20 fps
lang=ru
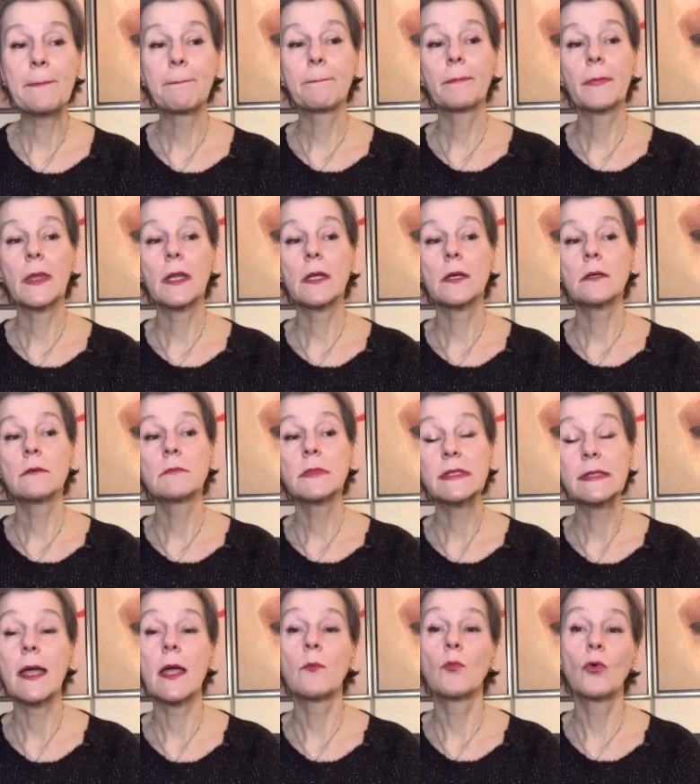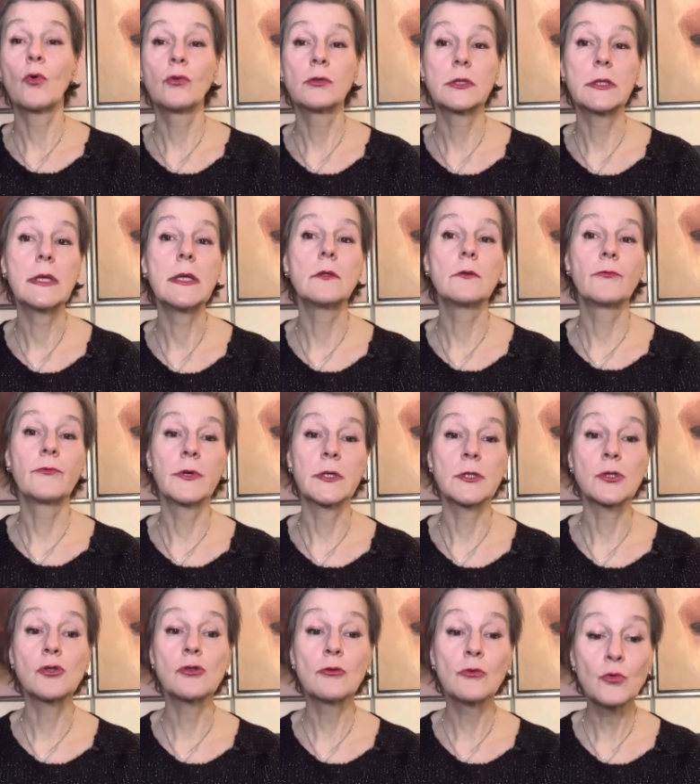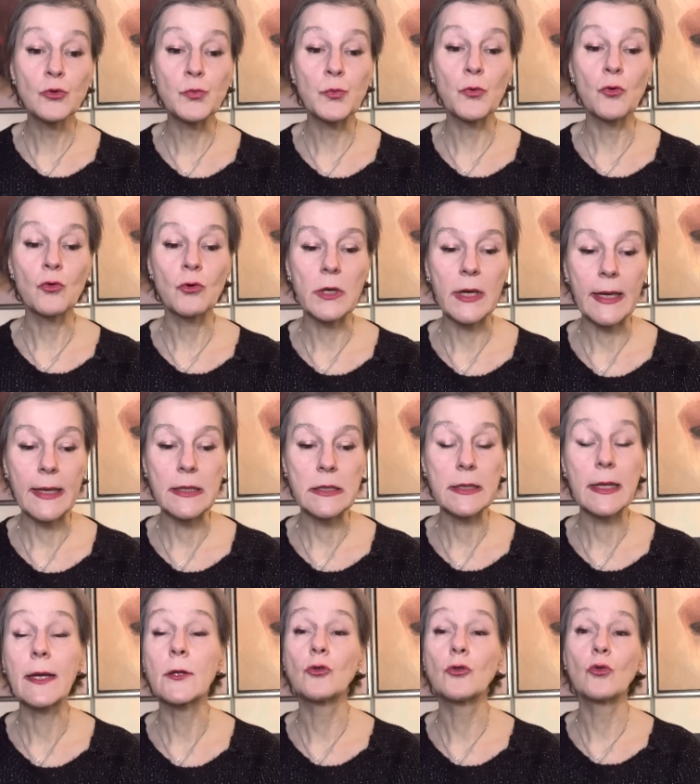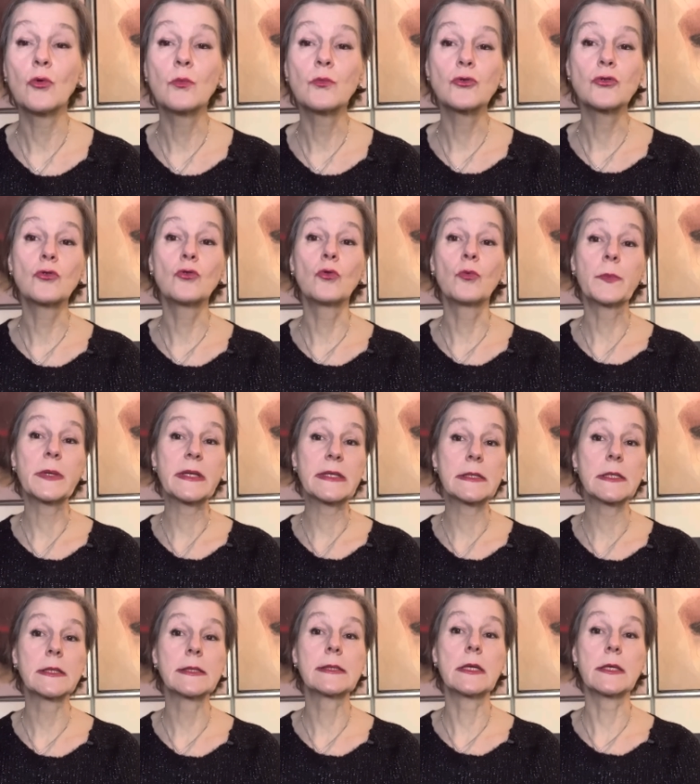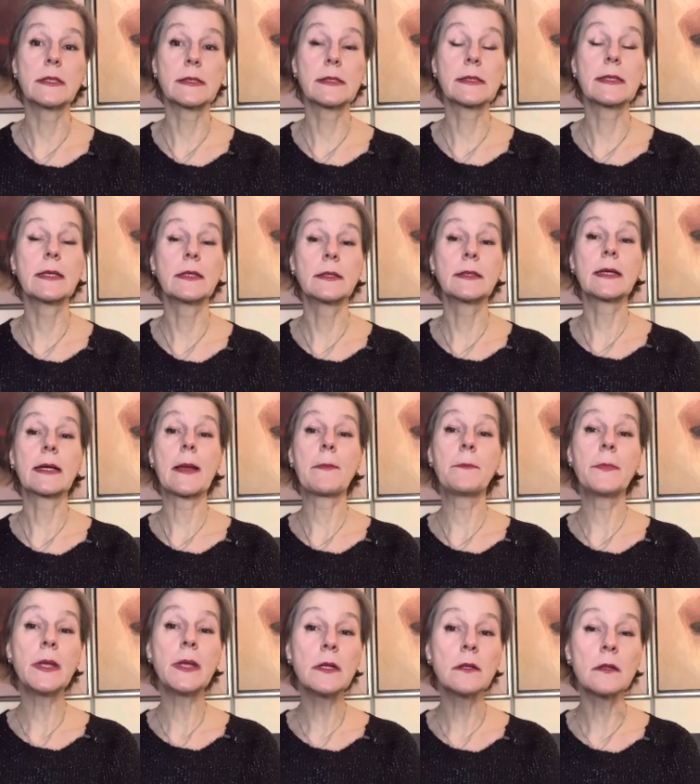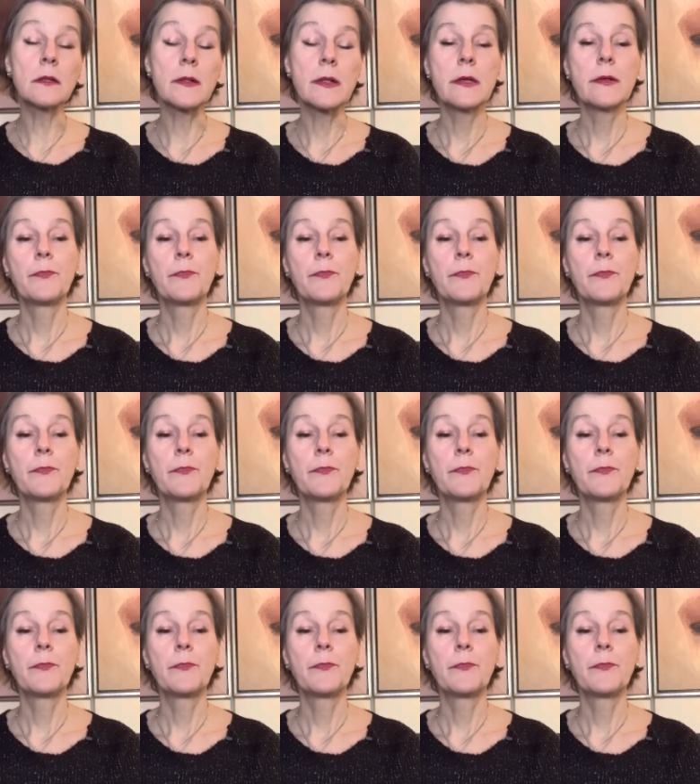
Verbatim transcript: Э, мы знаем от инфослужб Украины о том, что президент Зеленский торопил